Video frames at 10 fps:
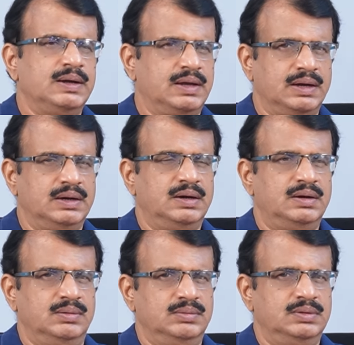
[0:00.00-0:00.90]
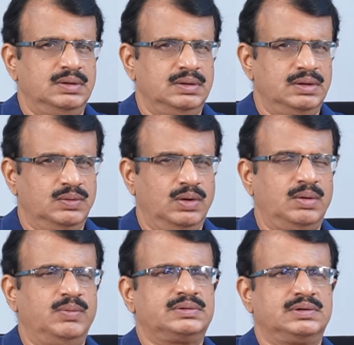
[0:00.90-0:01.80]
ఇక
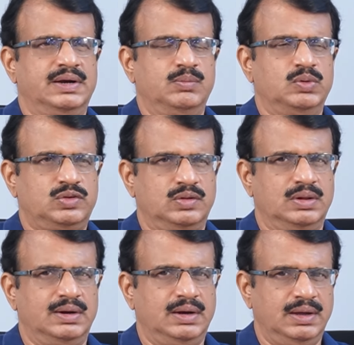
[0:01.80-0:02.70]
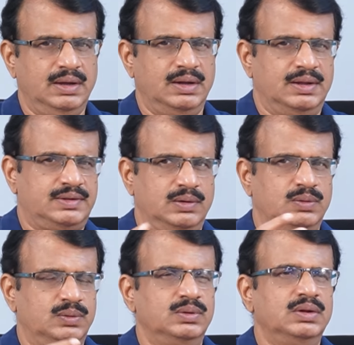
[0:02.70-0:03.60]
ఇంకొక వెర్షన్ ఏమొస్తుందంటే
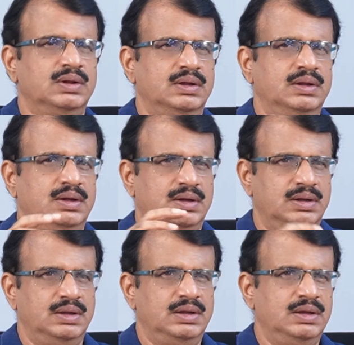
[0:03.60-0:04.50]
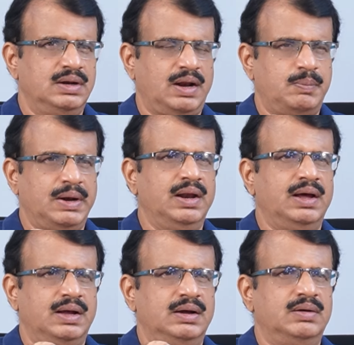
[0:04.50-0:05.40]
అసలు ఈ రెబల్
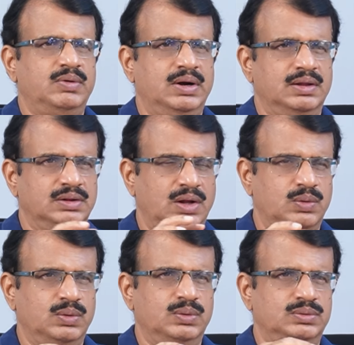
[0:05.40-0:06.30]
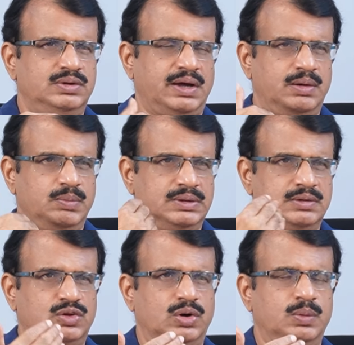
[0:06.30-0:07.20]
లాగా వీళ్ళందరూ జగన్ మీద
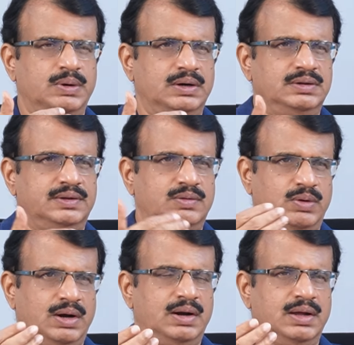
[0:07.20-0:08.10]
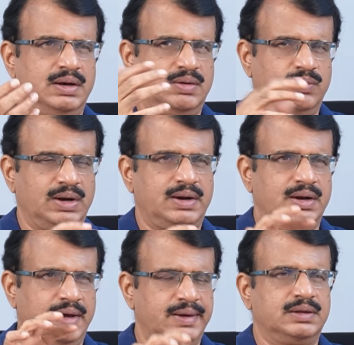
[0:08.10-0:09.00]
తిరుగుబాటు చేసి వెళ్ళడానికి వీళ్ళకి
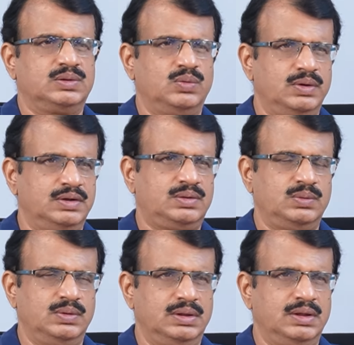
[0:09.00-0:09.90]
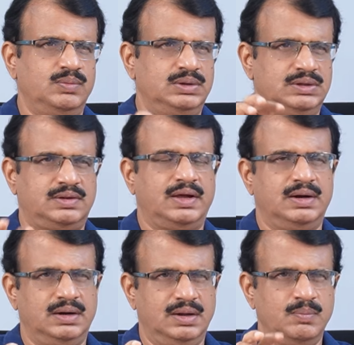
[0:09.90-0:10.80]
నాయకత్వం వహిస్తుండేదే
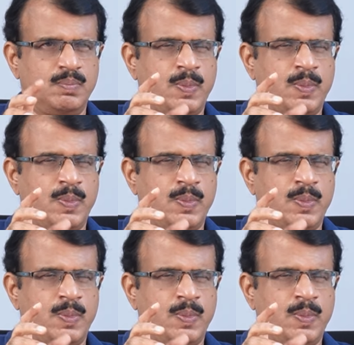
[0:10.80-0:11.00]
విజయసాయిరెడ్డి